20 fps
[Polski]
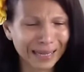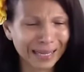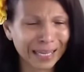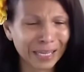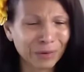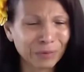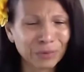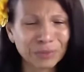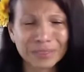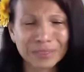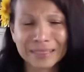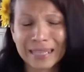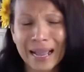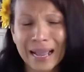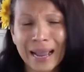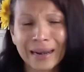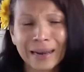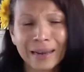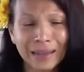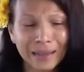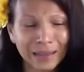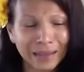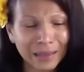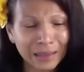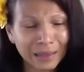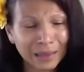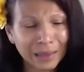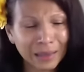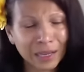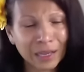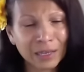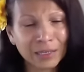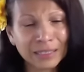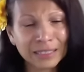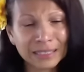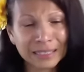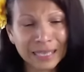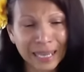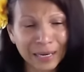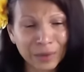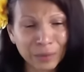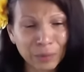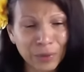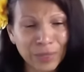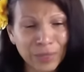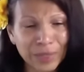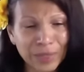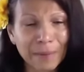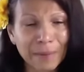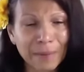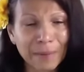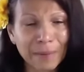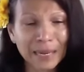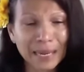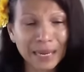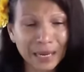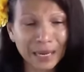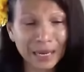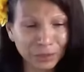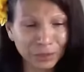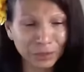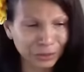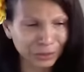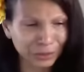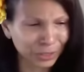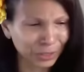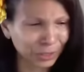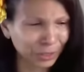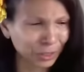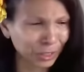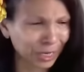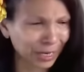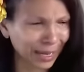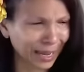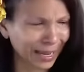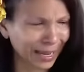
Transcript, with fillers: ale to rozumiał. Po prostu czułam to, co on czuł.